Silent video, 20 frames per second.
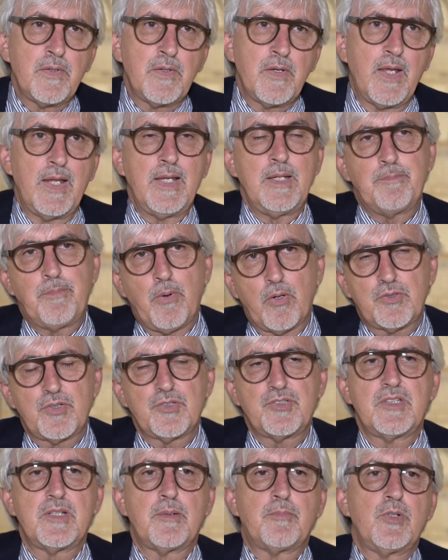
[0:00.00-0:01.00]
e
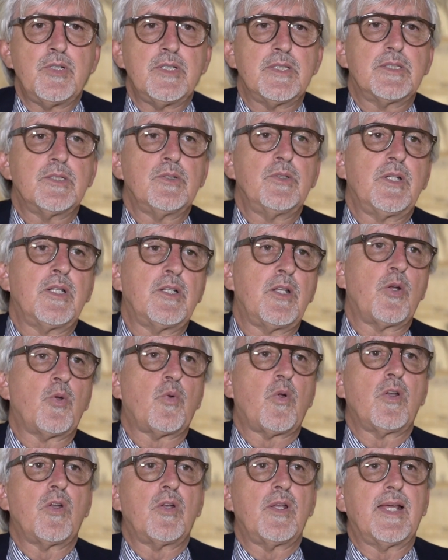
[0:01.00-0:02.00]
l'ipotesi di abolizione del
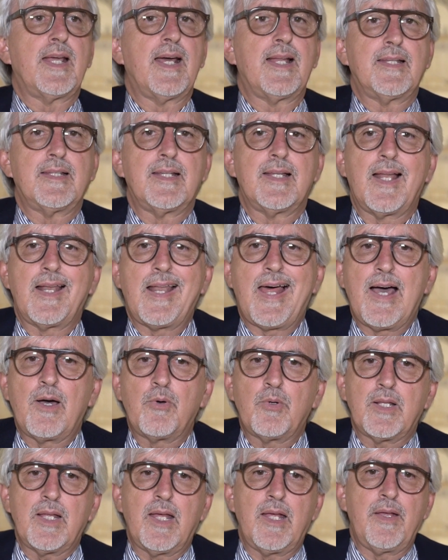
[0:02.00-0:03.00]
ruolo legale della
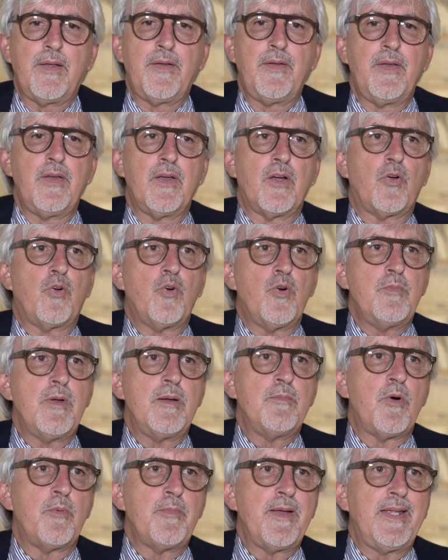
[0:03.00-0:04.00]
laurea come
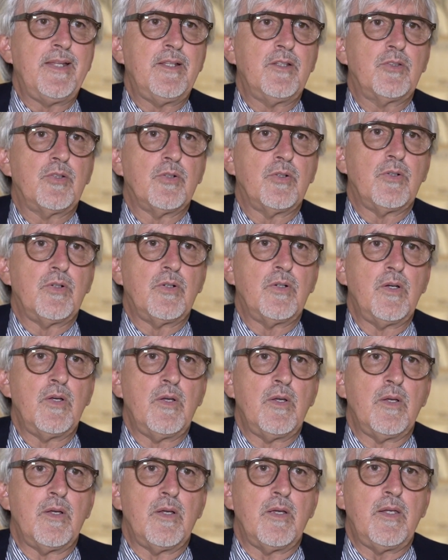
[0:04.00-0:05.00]
momento
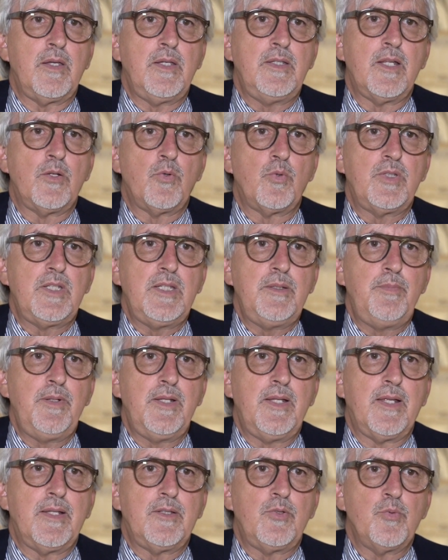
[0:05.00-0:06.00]

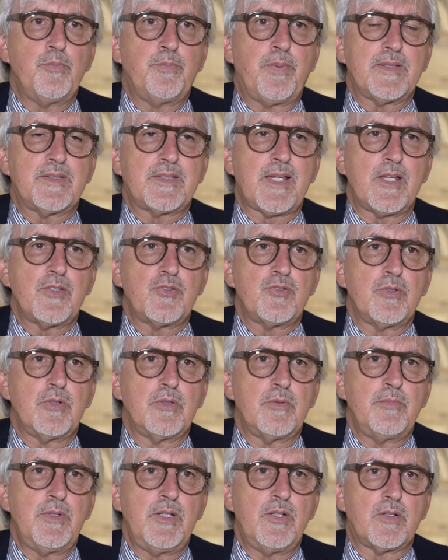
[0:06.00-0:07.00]
ineludibile di un
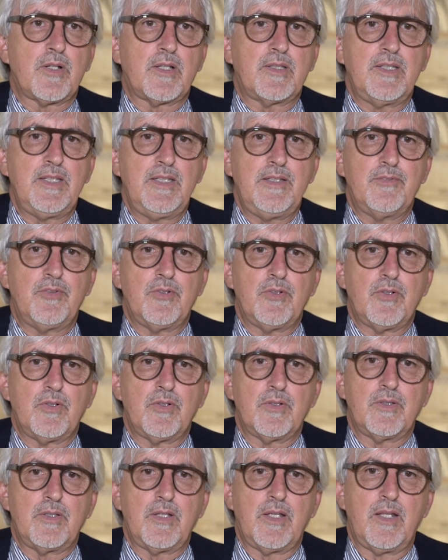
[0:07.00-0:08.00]
passaggio
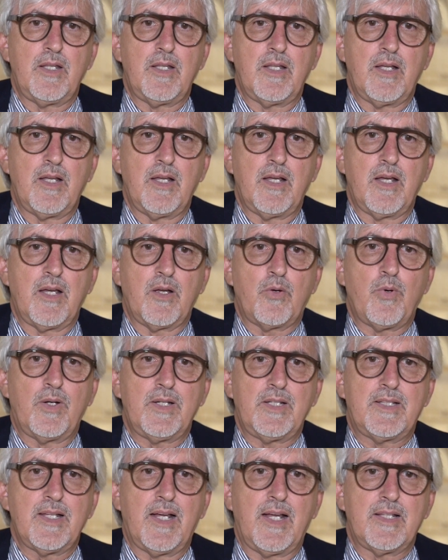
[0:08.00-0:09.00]
migliorativo della eh,
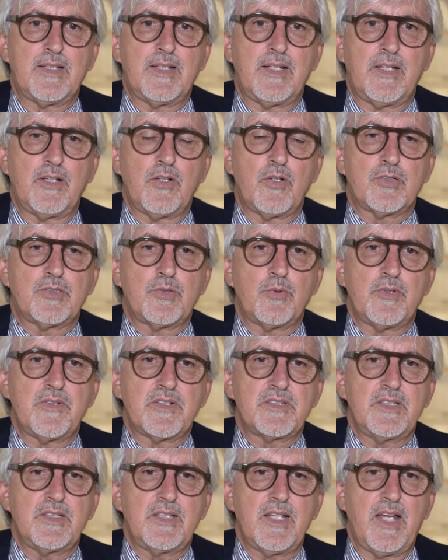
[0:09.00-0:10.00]
qualità delle nostre
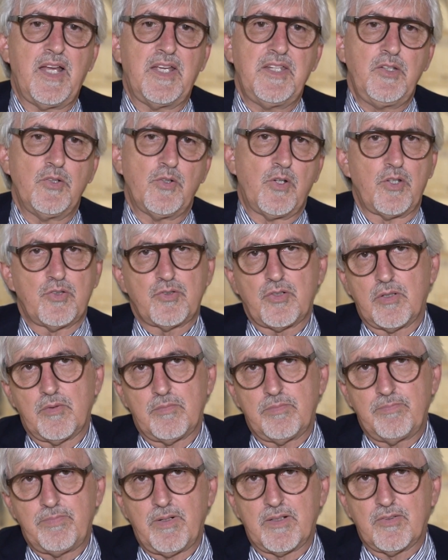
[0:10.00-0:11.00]
università, io non ne sono
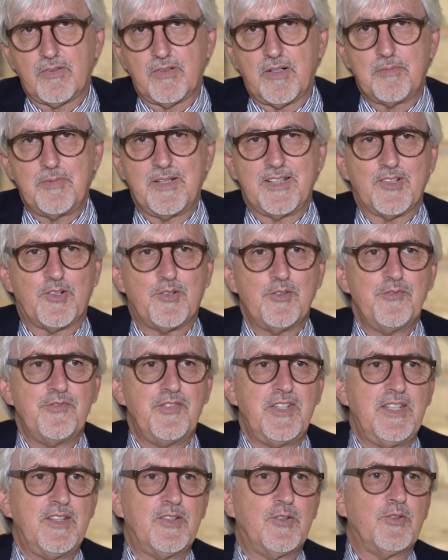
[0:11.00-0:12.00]
particolarmente
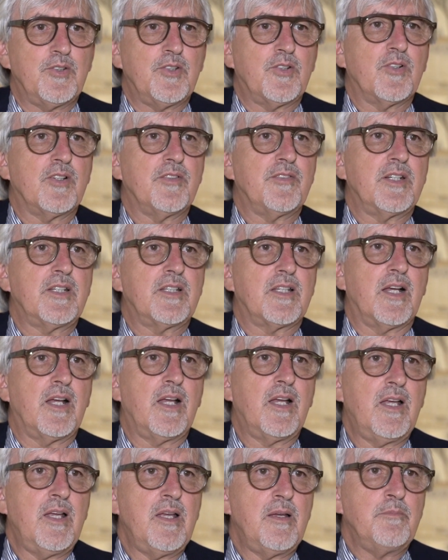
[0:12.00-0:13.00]
convinto, dico la verità.
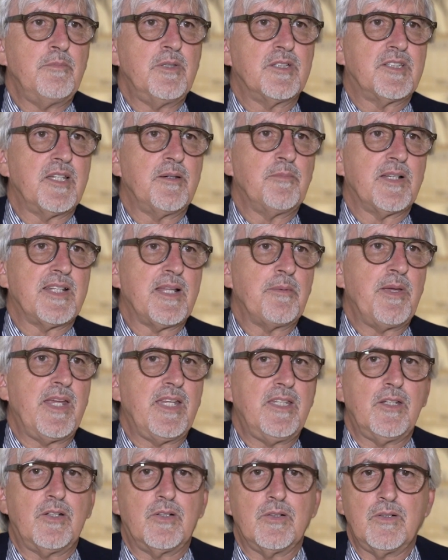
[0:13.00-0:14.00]
Mi sembra da
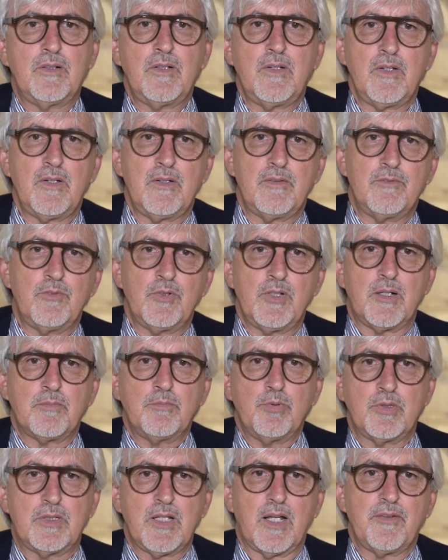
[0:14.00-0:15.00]
medico voler
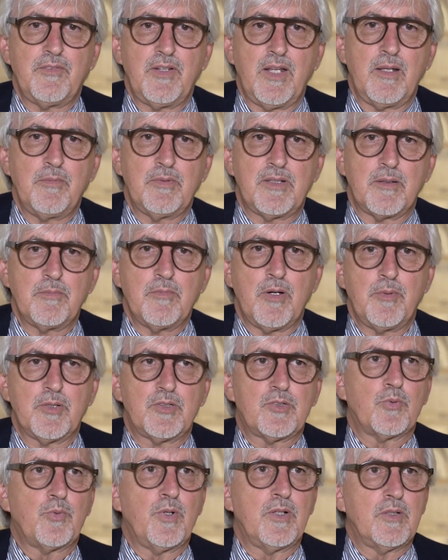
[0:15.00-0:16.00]
buttare via il
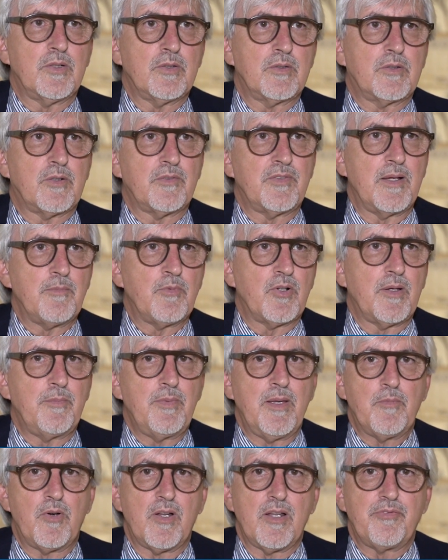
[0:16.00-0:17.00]
termometro quando troviamo che
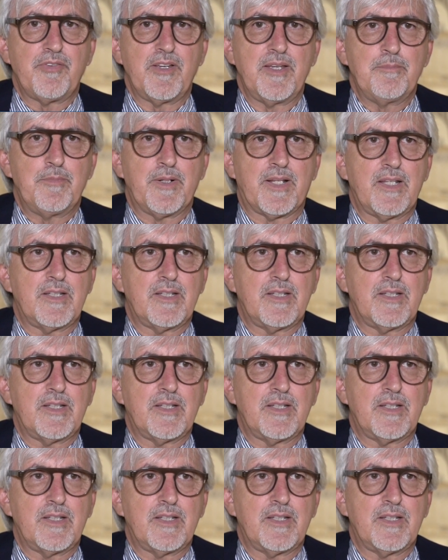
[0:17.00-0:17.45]
abbiamo la febbre,